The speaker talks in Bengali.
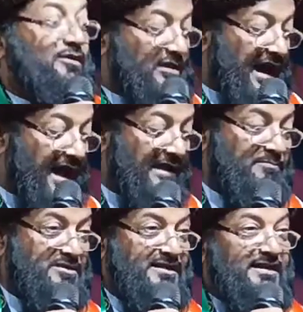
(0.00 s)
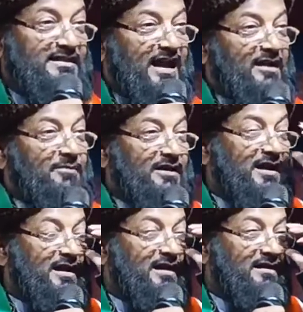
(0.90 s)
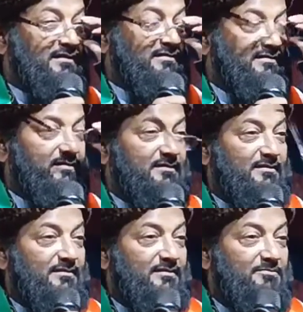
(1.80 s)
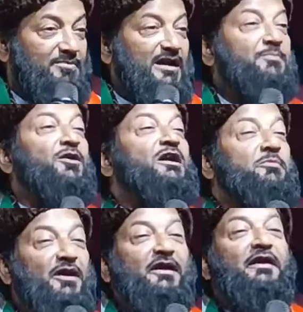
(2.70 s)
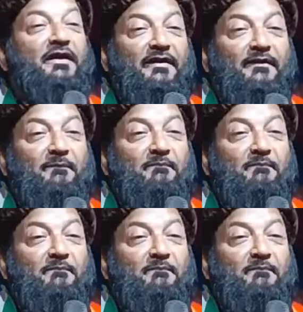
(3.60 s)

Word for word: কারণ আলেম যেদিন থাকবে না বিয়ে পড়াবে কে